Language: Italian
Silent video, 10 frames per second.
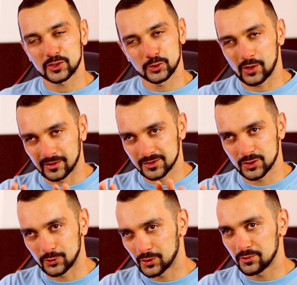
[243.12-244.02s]
questo,
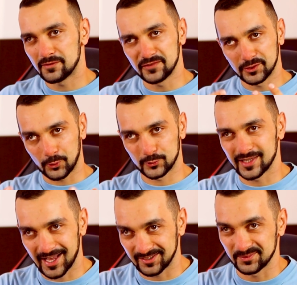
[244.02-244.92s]
attenzione, non è un invito a
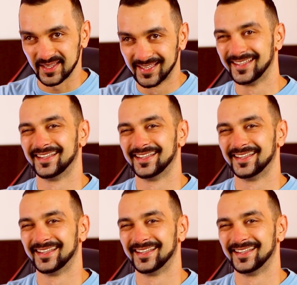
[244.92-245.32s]
odiarmi,